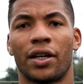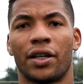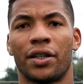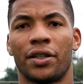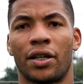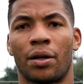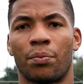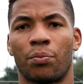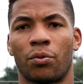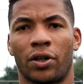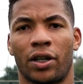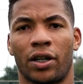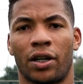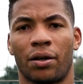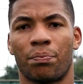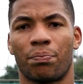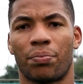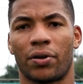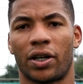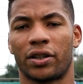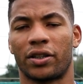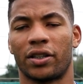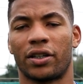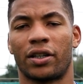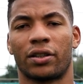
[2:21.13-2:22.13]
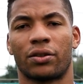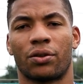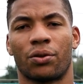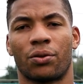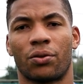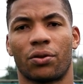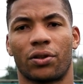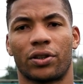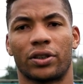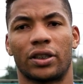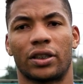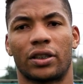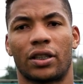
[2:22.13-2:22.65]
y a poner en práctica todo
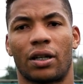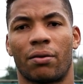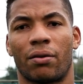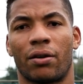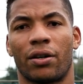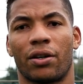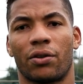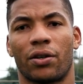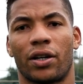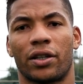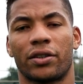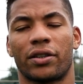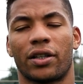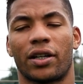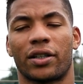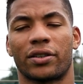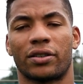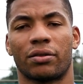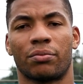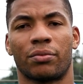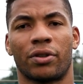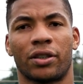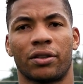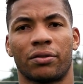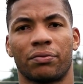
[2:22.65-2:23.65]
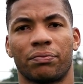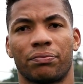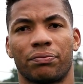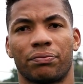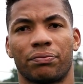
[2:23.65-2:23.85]
lo que se trabaja durante la semana.